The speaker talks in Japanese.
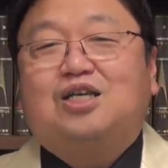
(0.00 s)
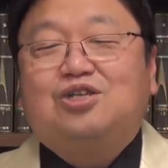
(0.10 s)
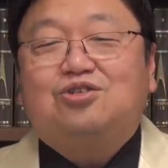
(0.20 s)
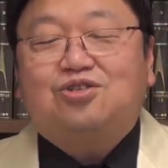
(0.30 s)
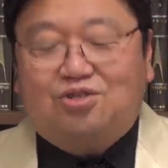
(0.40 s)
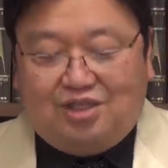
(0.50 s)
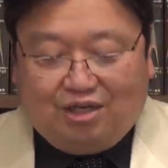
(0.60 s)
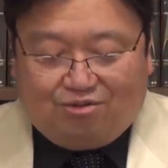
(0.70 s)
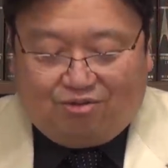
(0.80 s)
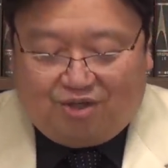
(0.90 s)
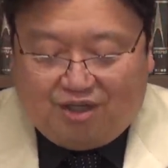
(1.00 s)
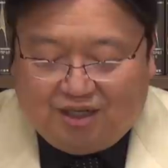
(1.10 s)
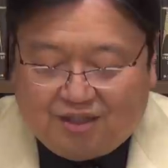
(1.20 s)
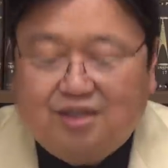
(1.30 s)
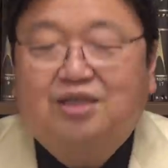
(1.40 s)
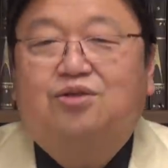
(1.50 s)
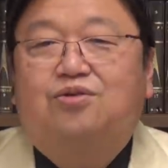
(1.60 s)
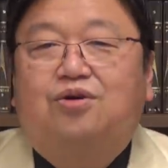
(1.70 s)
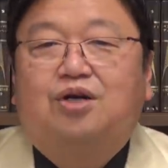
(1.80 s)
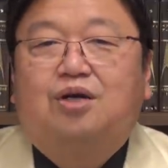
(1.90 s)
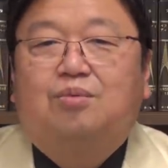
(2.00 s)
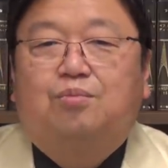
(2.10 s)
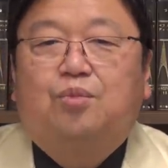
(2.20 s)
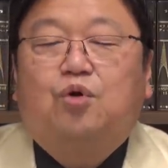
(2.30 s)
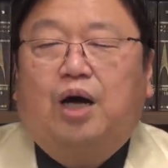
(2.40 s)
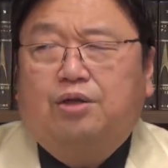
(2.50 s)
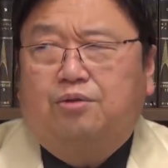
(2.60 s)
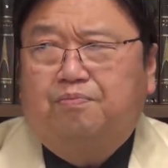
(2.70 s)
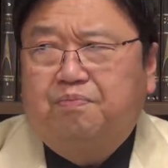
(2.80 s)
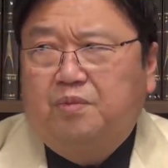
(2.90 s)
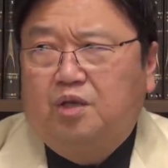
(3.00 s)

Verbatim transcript: 傷ついてる時にですね、その、もうあの、